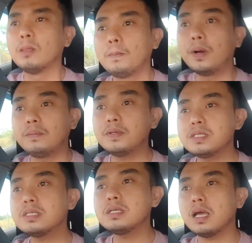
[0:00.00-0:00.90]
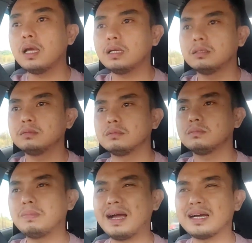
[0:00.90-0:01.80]
purposes nga
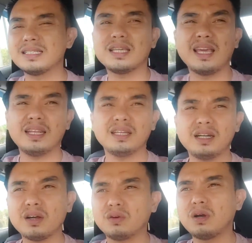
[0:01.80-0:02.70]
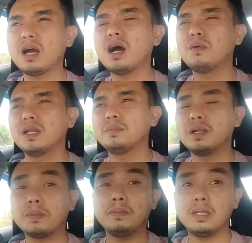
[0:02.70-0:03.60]
baka kasi carrier ako, kakaawa naman
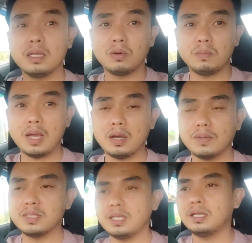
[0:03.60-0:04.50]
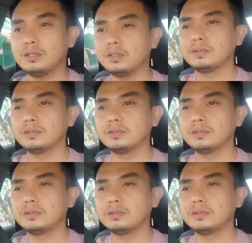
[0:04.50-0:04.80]
ng pamilya ko baka ako sino.